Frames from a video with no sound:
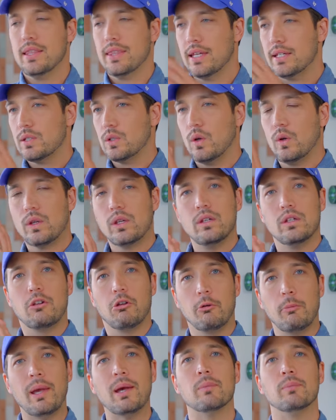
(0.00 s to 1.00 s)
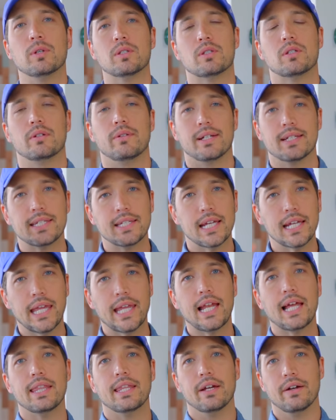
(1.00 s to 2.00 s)
ね、そういう夢を持つのが素
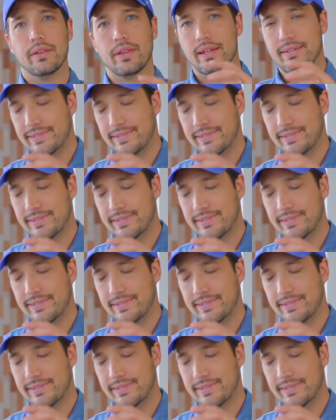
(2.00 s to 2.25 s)
敵なんだよ。